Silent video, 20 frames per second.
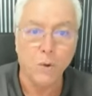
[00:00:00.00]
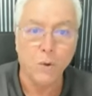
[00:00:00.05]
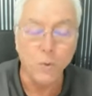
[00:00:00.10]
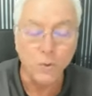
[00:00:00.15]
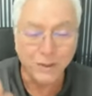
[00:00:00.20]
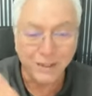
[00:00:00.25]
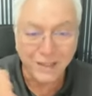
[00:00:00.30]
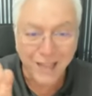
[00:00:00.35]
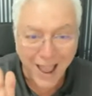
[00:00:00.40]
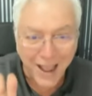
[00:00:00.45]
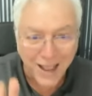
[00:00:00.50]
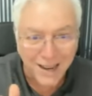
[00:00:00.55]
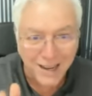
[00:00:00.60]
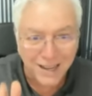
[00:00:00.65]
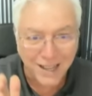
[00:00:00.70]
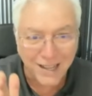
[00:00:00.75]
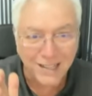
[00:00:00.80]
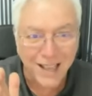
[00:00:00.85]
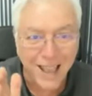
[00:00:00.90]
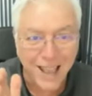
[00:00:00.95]
Com
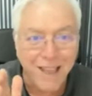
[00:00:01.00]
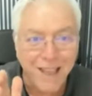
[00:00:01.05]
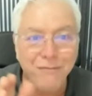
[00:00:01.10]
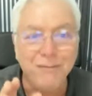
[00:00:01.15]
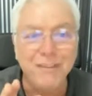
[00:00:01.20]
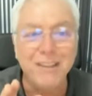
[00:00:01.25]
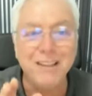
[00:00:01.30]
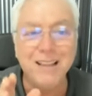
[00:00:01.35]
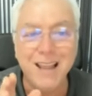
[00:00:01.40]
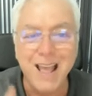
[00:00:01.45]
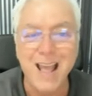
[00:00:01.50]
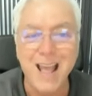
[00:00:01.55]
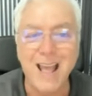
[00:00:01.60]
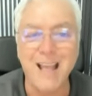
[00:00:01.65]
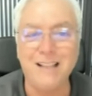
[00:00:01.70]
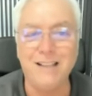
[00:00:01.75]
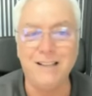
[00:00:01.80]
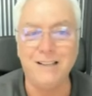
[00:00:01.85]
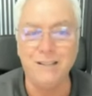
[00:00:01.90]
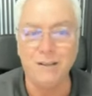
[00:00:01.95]
técnicas
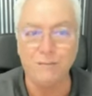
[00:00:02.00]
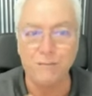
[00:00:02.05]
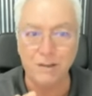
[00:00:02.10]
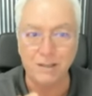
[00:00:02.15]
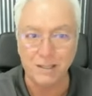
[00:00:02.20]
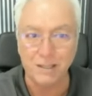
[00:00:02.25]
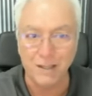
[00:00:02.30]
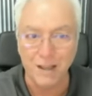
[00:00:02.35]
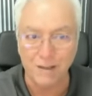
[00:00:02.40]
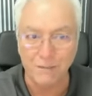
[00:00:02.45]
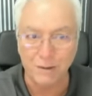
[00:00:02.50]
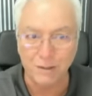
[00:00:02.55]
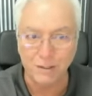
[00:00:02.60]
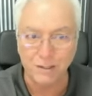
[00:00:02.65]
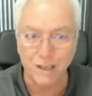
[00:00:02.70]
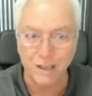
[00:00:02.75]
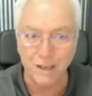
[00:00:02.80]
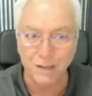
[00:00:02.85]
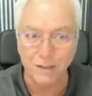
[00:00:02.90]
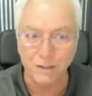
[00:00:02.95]
refinadas, eu vou ensinar
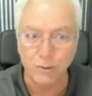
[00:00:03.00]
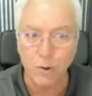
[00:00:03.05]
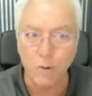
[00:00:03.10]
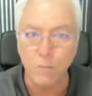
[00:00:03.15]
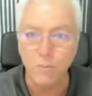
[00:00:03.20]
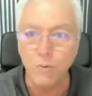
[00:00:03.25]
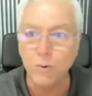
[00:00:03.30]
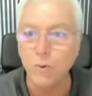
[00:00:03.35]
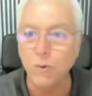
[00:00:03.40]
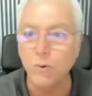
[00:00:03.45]
vocês como